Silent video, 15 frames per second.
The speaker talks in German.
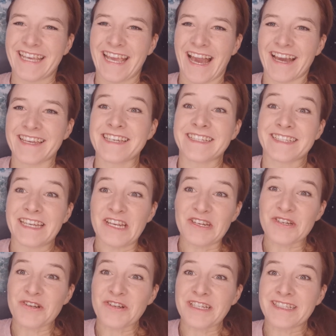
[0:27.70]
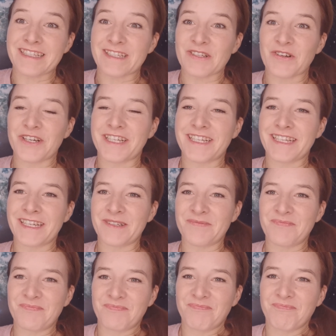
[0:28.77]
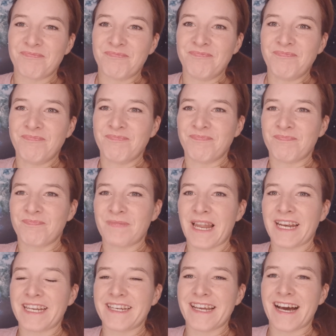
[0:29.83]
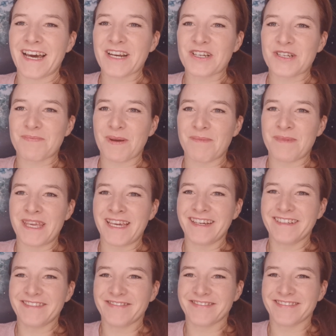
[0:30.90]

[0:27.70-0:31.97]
Ja, ihr seht schon, es ist heute hm, planetarisch bei mir.